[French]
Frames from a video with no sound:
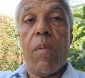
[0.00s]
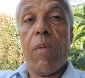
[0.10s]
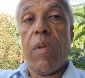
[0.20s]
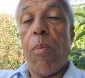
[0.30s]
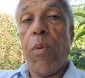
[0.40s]

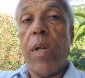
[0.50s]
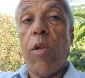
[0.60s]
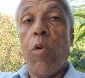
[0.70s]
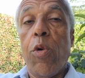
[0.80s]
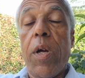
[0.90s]
Ça peut
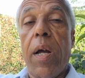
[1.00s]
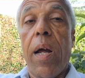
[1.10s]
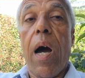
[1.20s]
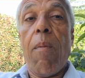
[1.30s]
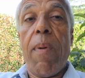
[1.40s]
être le
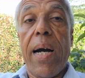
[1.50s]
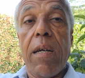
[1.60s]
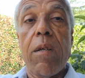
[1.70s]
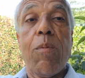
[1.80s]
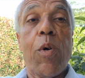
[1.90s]
cas par
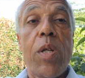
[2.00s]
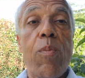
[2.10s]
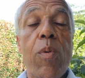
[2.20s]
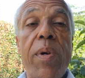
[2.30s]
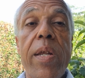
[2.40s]
exemple dans
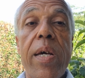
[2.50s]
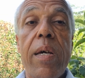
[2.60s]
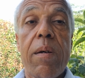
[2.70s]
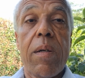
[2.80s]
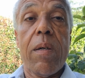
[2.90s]
l'immobilier